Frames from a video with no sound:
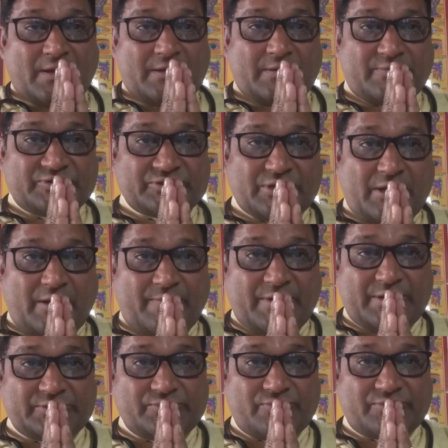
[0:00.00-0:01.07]
नमस्कार
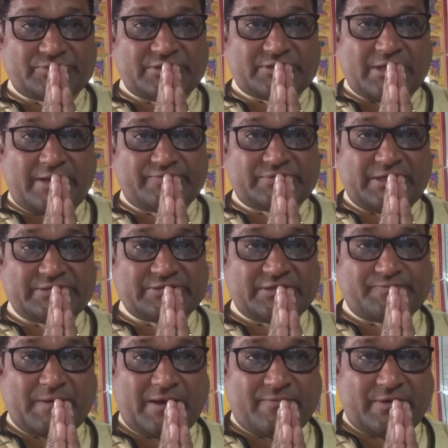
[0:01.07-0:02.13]
मैं जूरोसिस लाइफ
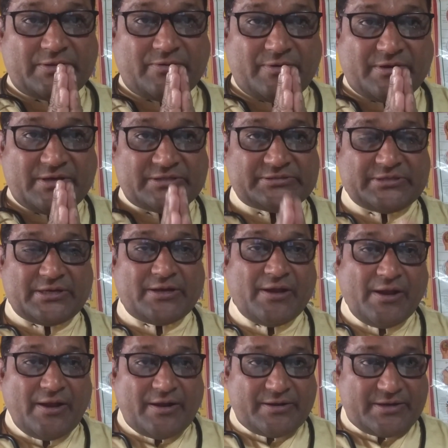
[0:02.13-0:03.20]
साइंसेस फार्मा दवा घर से
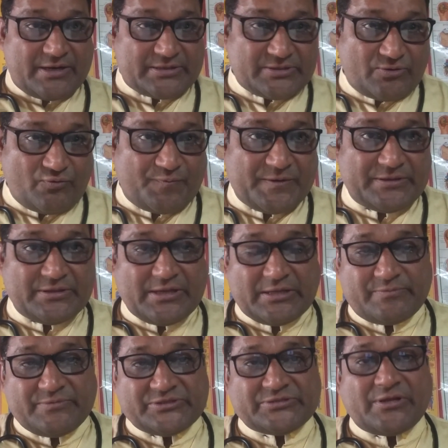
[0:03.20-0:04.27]
डॉक्टर उपेंद्र
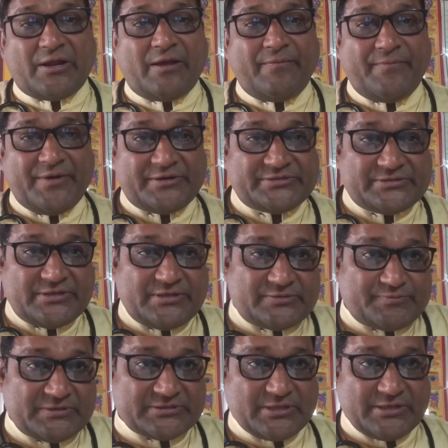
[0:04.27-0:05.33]
नाथ मिश्रा मेडिसिन
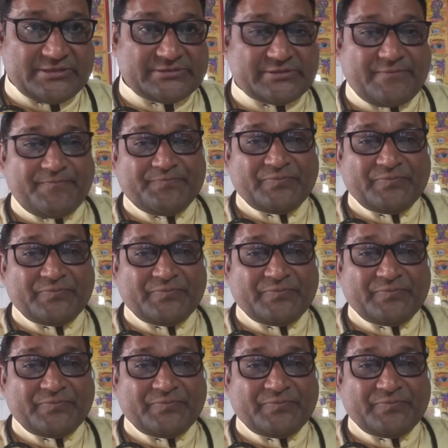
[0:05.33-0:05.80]
स्पेशलिस्ट